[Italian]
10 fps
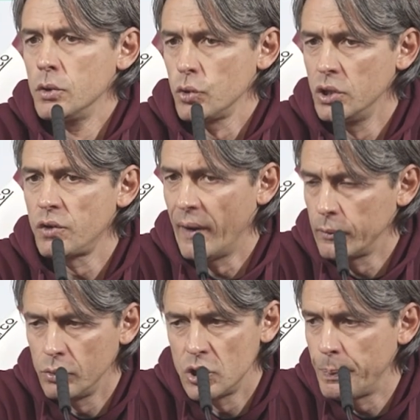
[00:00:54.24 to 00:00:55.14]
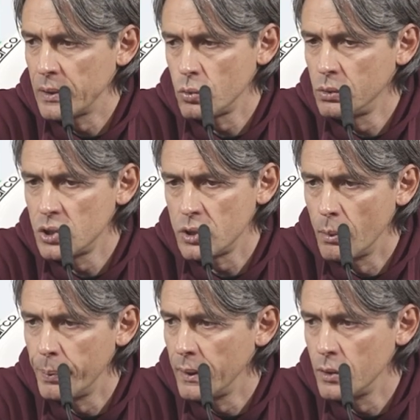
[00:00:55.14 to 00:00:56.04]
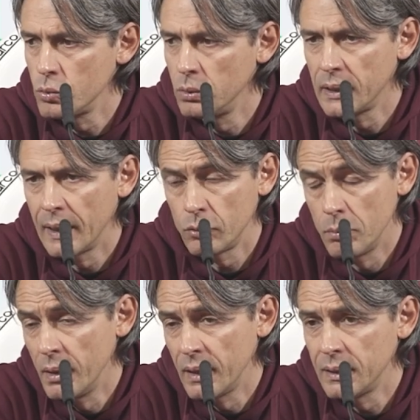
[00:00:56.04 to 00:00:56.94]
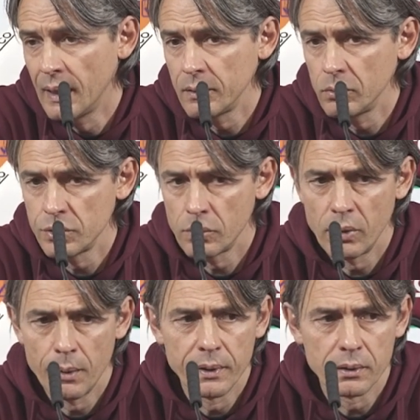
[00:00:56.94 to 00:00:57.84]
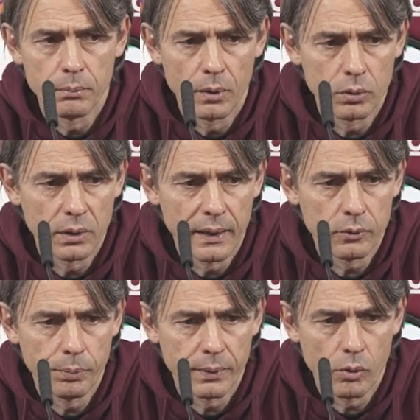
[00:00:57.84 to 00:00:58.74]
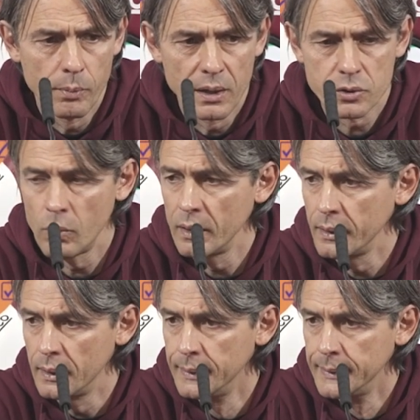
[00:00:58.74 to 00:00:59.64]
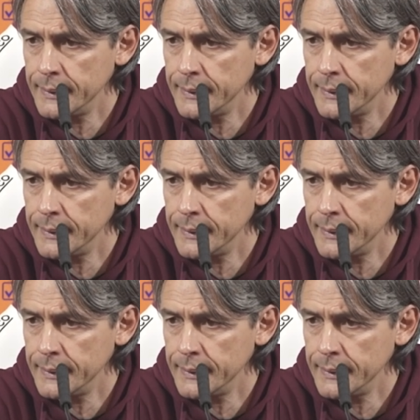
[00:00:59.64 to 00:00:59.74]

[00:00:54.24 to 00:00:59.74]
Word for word: soddisfatto, dispiaciutissimo per il risultato, immeritato, sicuramente immeritato per come la squadra